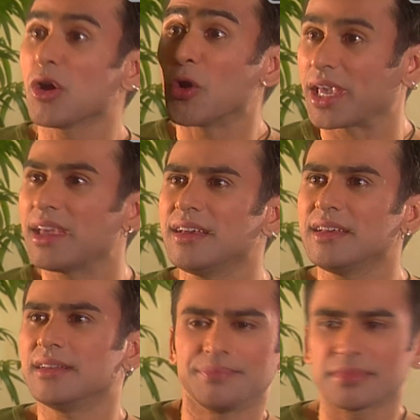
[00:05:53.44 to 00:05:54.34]
Oke,
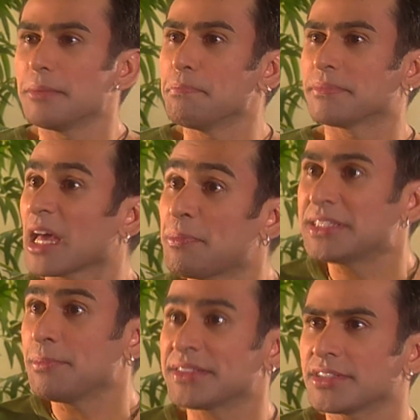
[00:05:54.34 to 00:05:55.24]
tapi
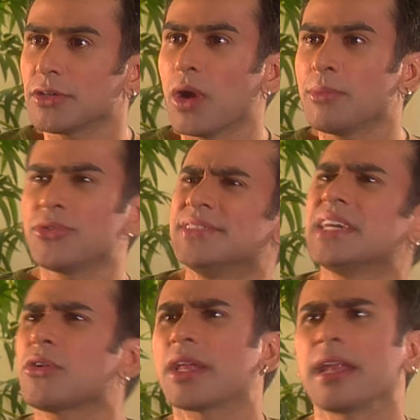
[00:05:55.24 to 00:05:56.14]
simpan saja uangmu dan
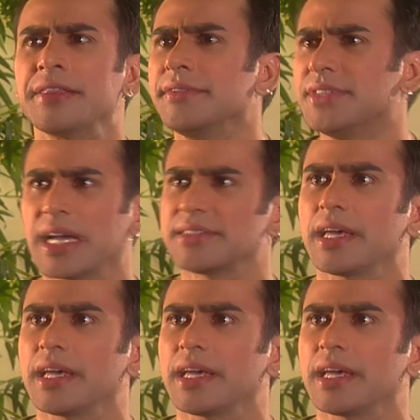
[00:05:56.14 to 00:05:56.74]
cari orang lain, jangan